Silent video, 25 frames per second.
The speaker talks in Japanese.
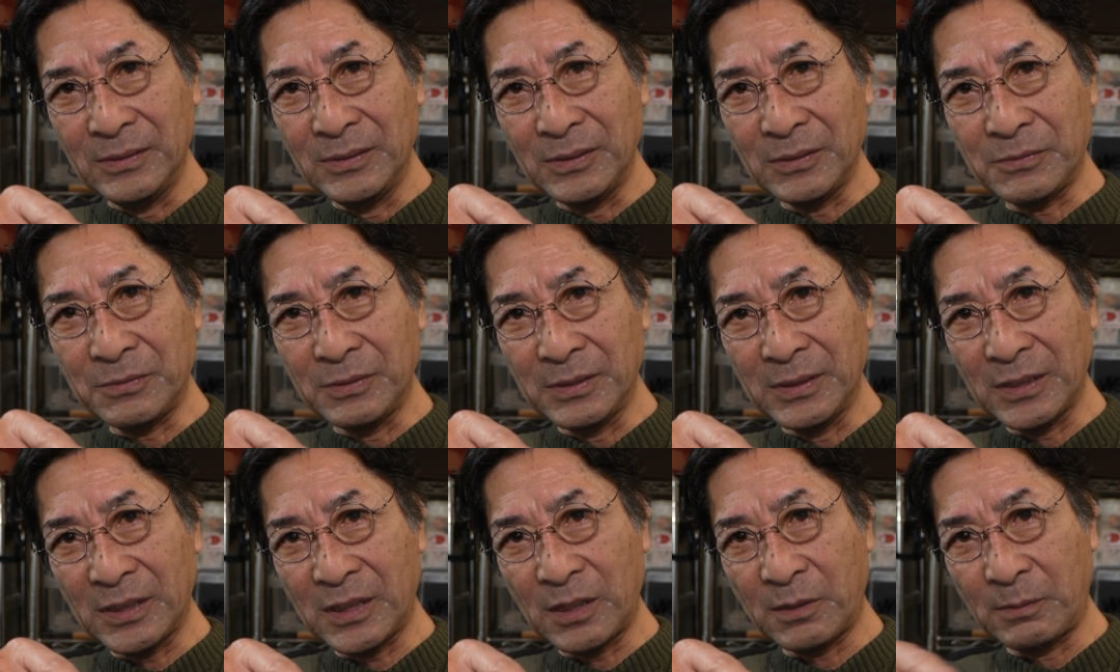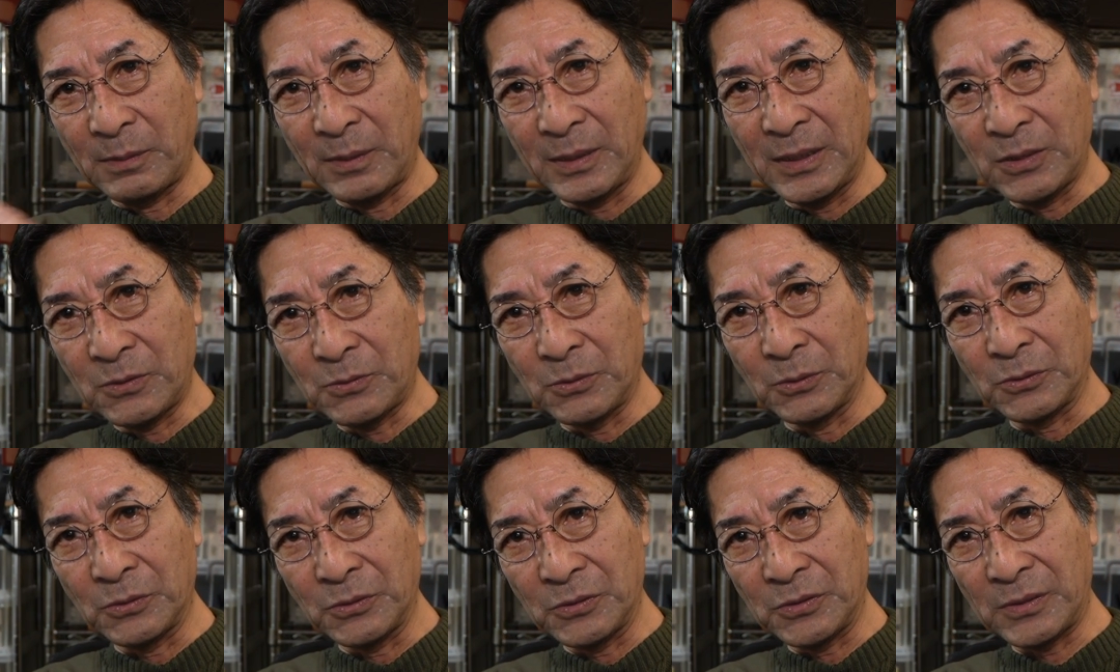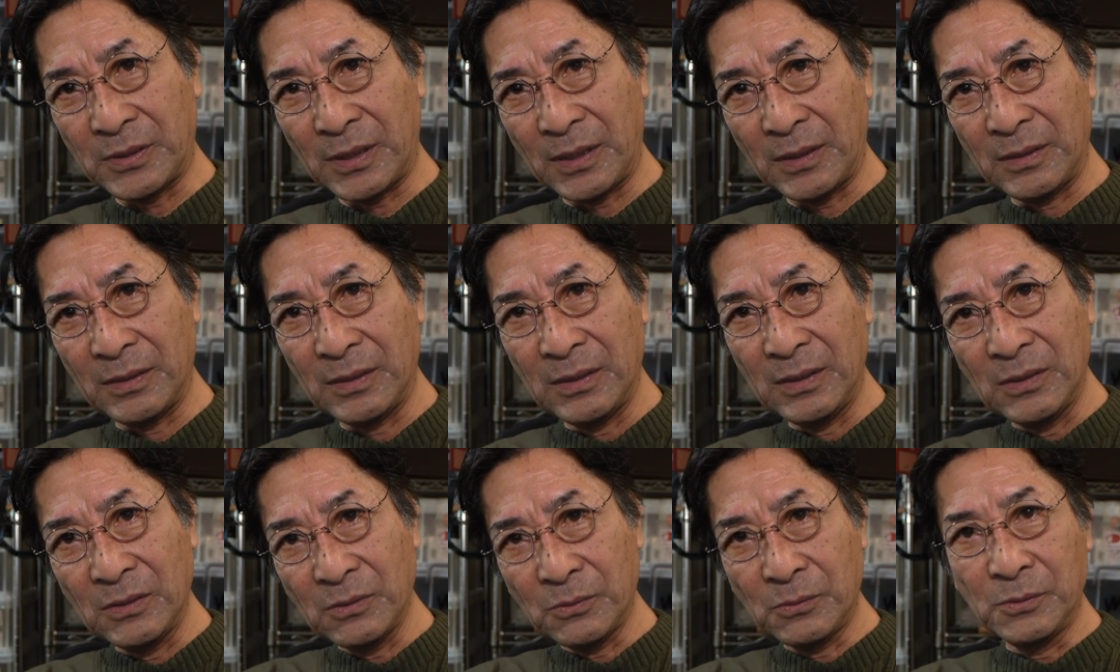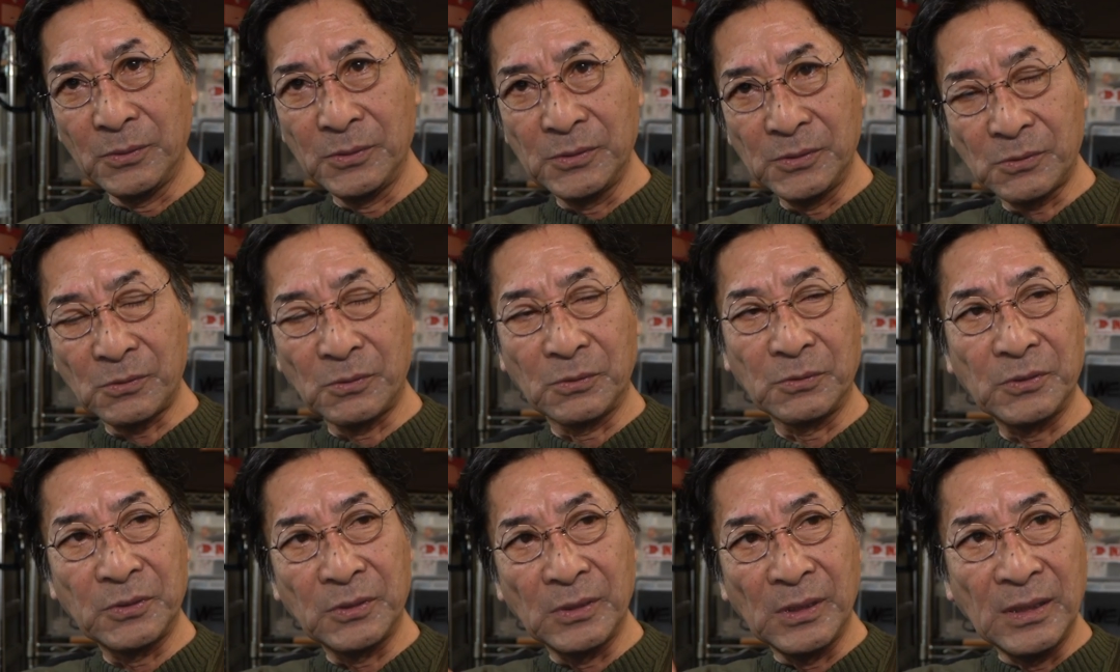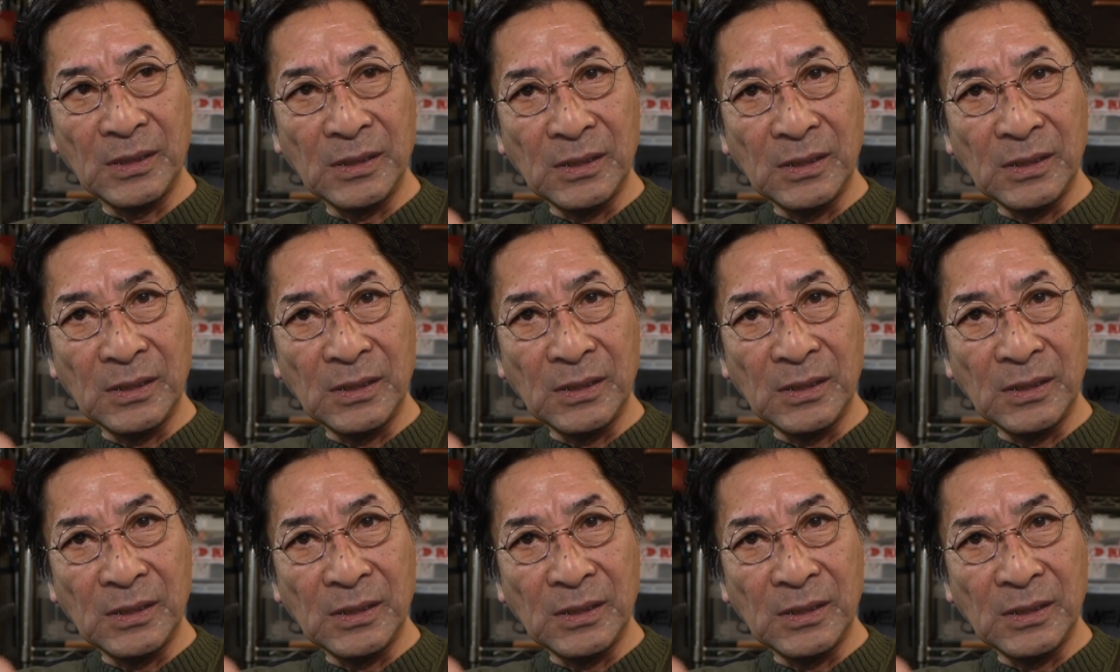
食わなければ1個落としてこういうこう